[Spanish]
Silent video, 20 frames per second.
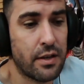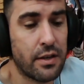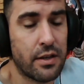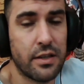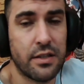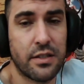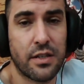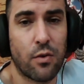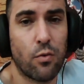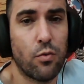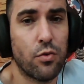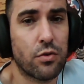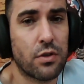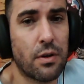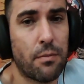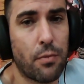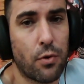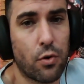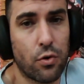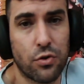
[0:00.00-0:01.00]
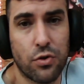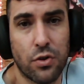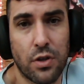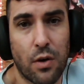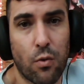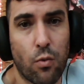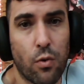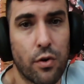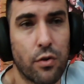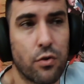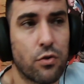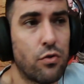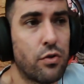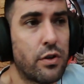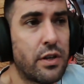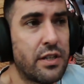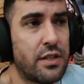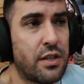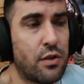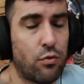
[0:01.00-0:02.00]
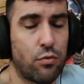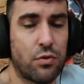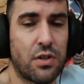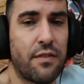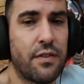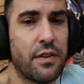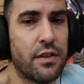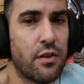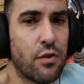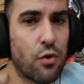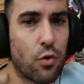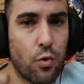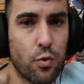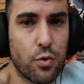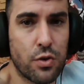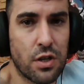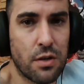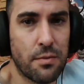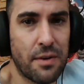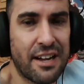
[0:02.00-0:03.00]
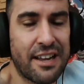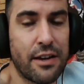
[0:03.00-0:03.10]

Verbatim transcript: Y segundo, tampoco estoy de acuerdo con que si tú estás vendiendo exclusivas,